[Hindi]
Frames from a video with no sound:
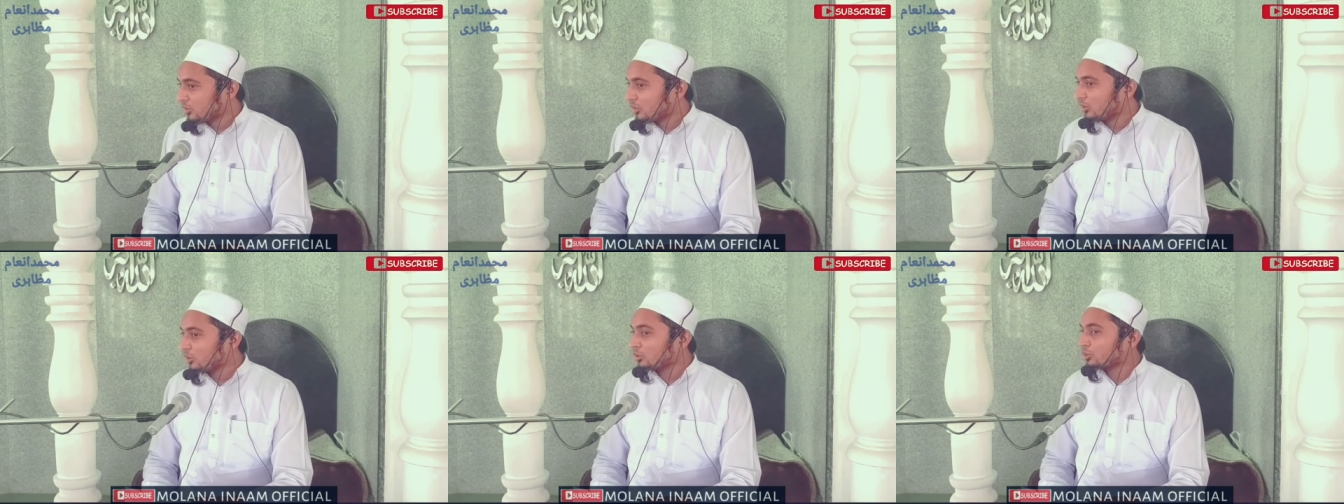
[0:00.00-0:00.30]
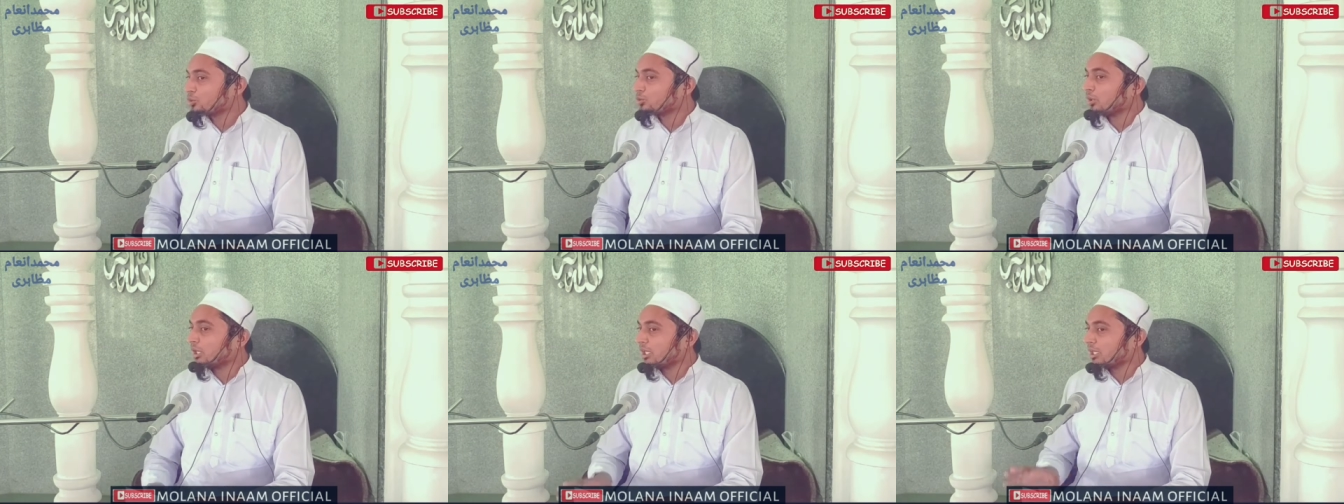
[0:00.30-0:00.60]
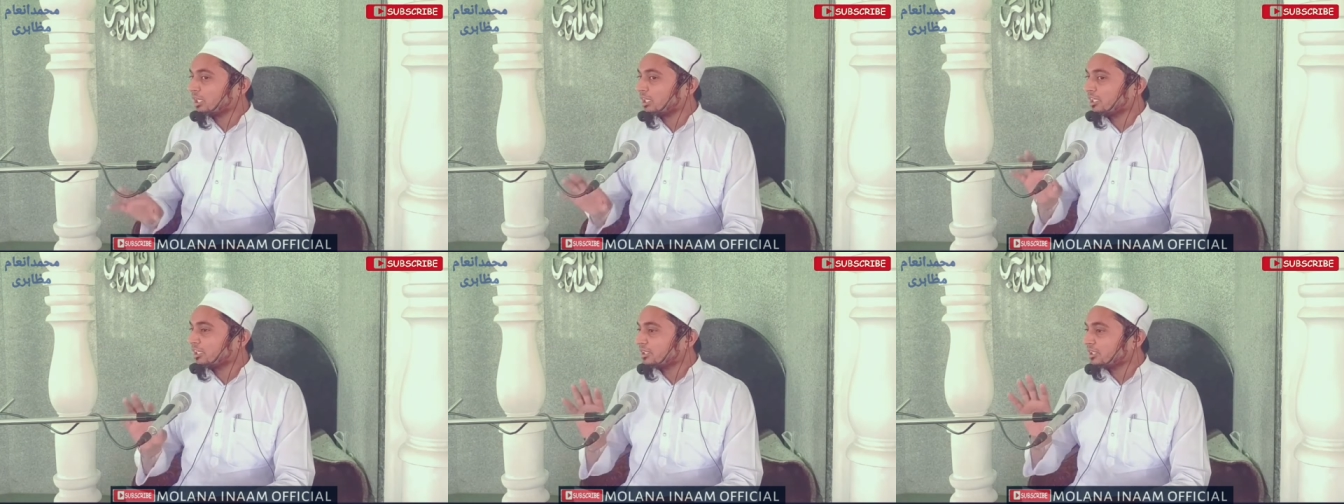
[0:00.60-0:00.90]
और दुआ
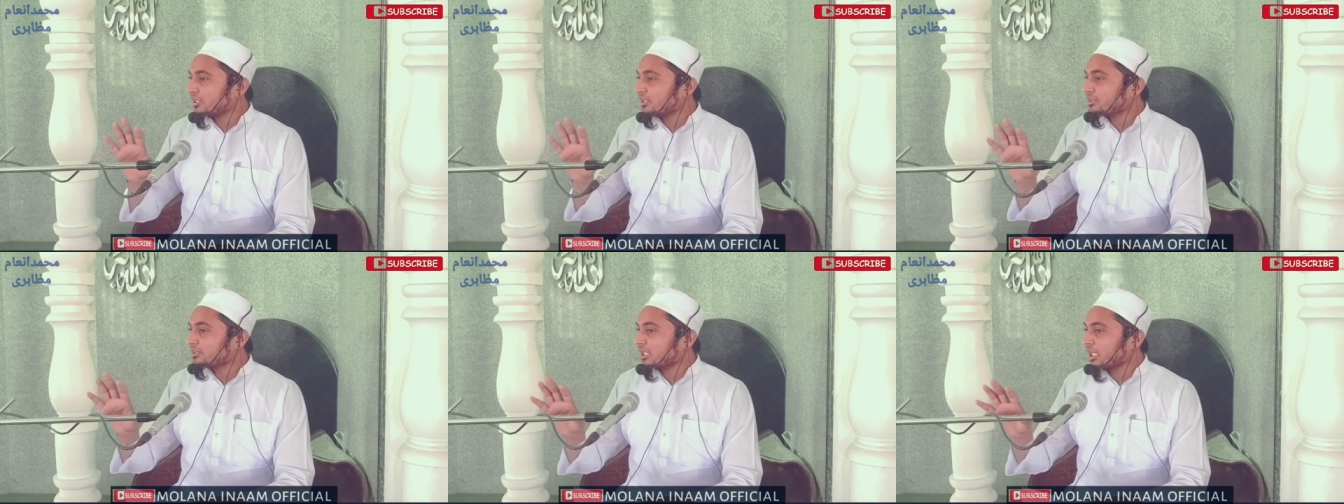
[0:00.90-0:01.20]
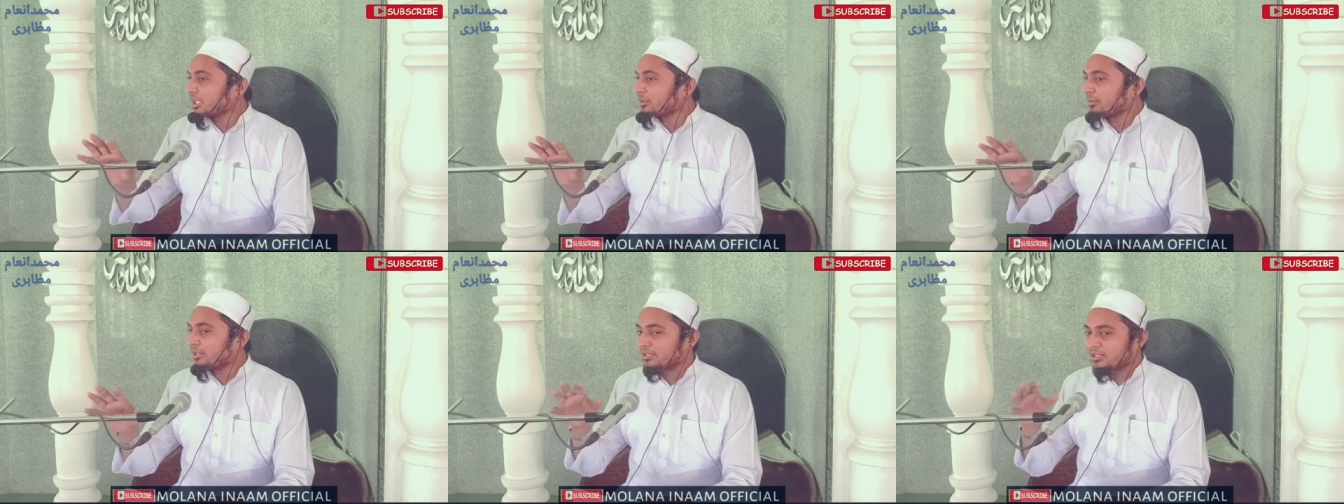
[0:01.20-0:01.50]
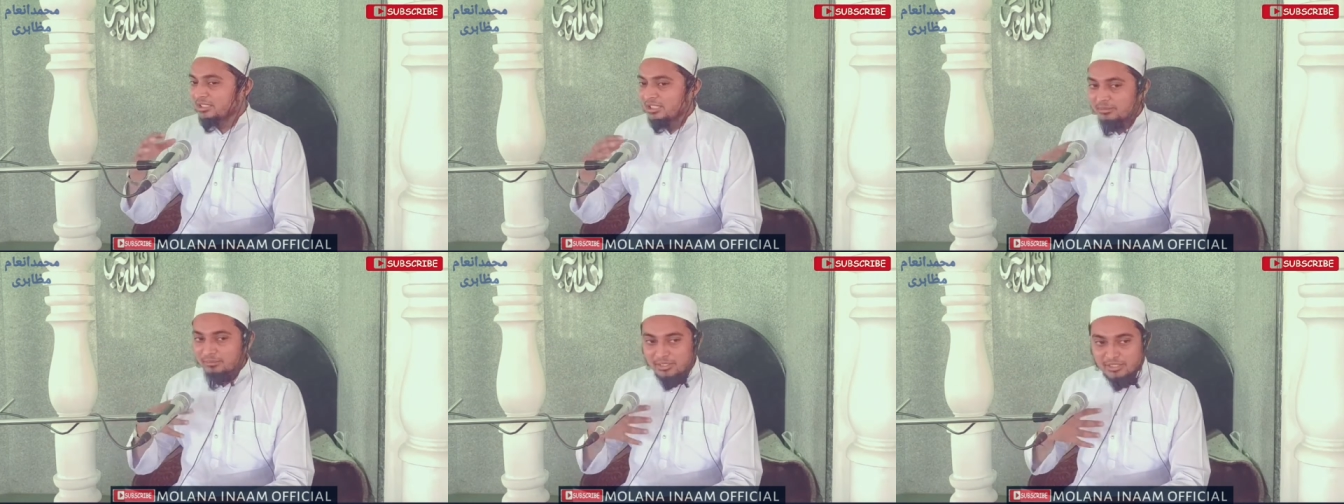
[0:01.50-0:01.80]
करें कि ये चार
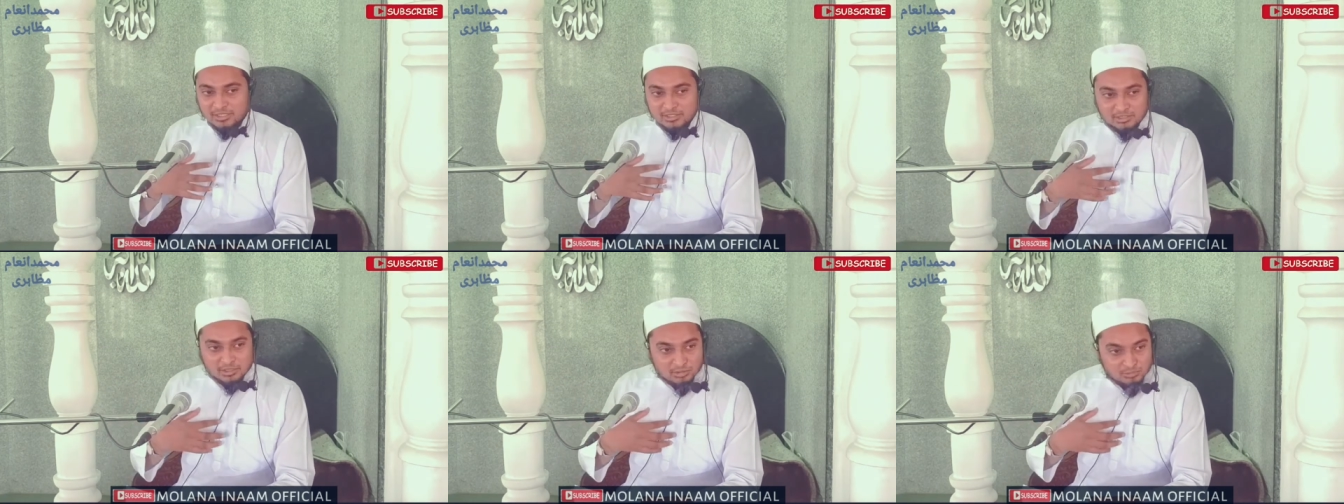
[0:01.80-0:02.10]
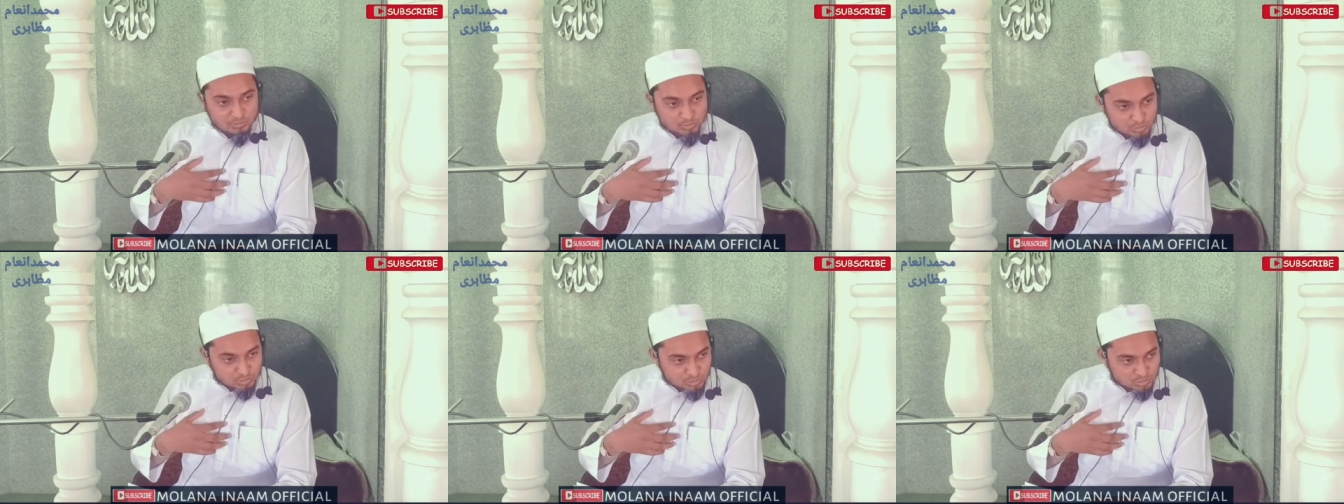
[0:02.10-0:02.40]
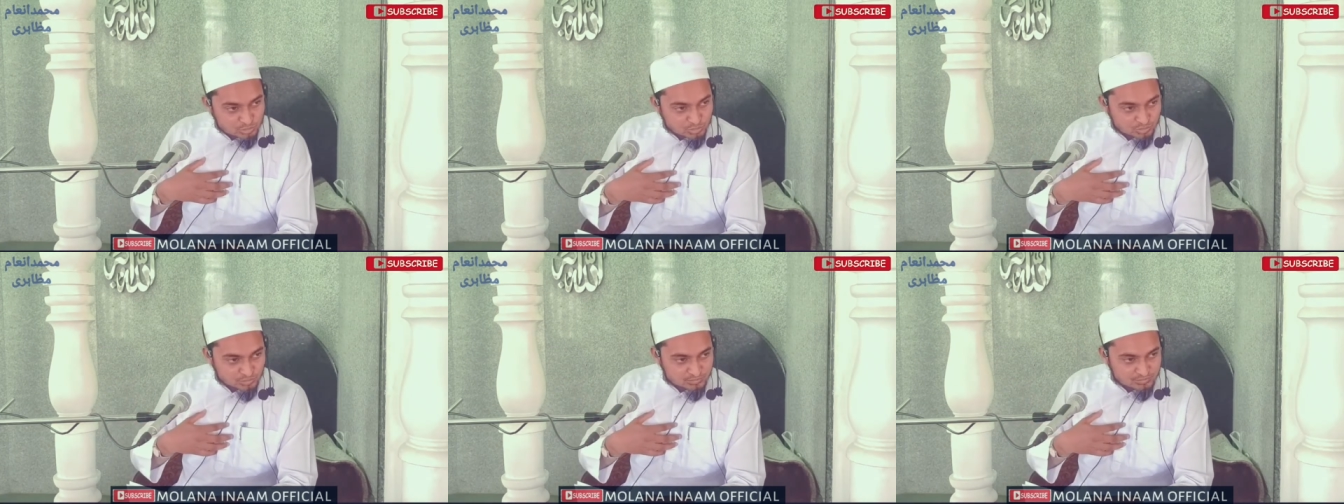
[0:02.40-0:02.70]
बातें हमारे अंदर
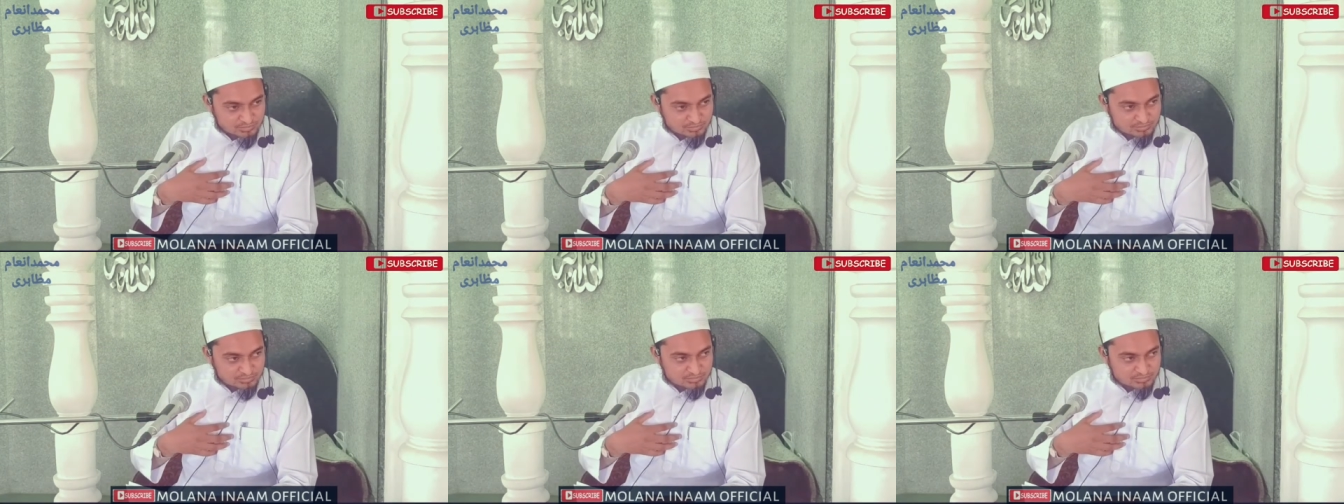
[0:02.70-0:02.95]
मौजूद हों